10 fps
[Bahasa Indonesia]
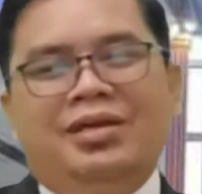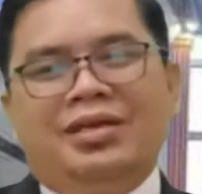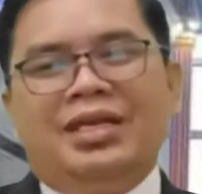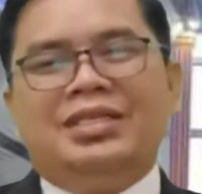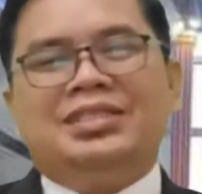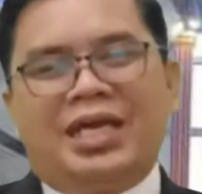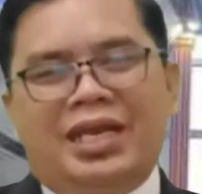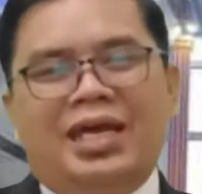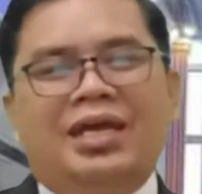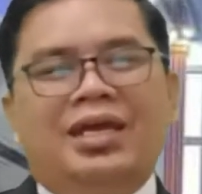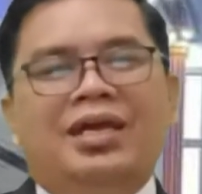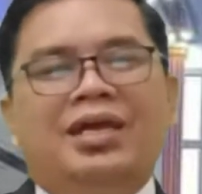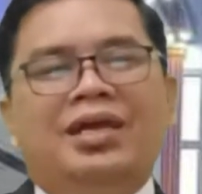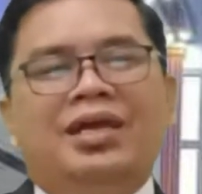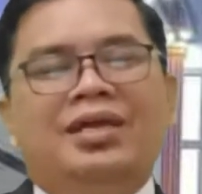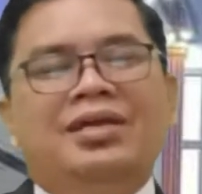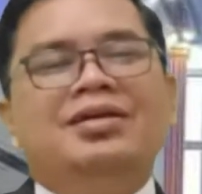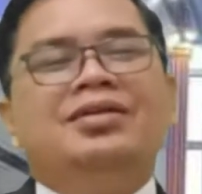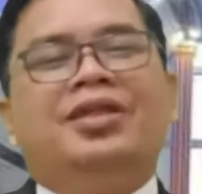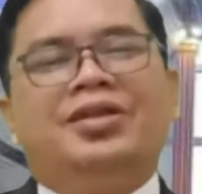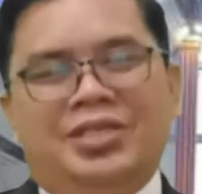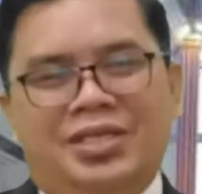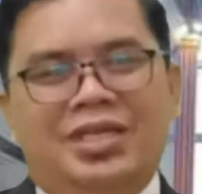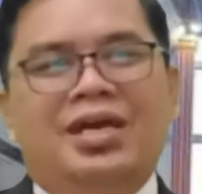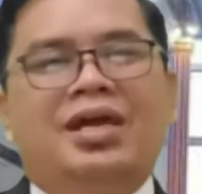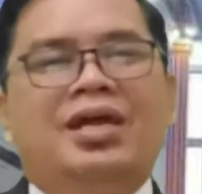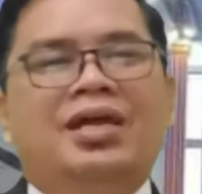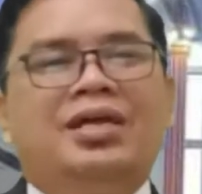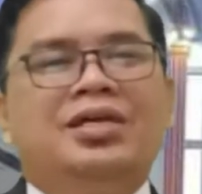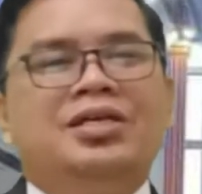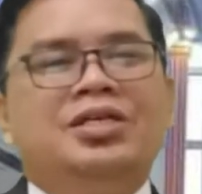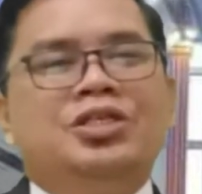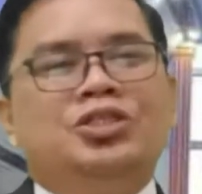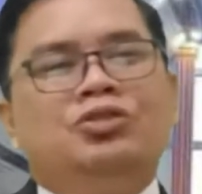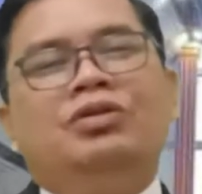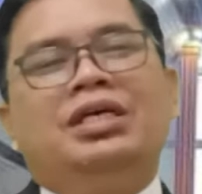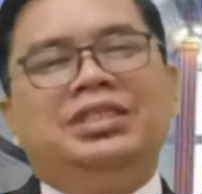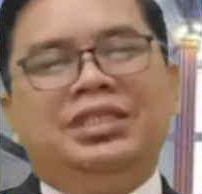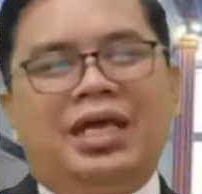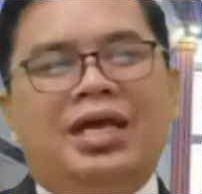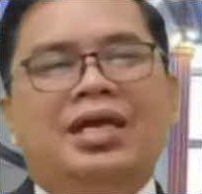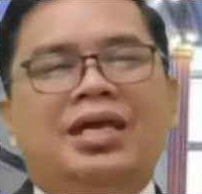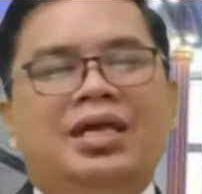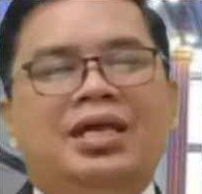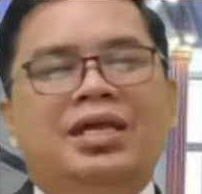dan di sana tersedia sukacita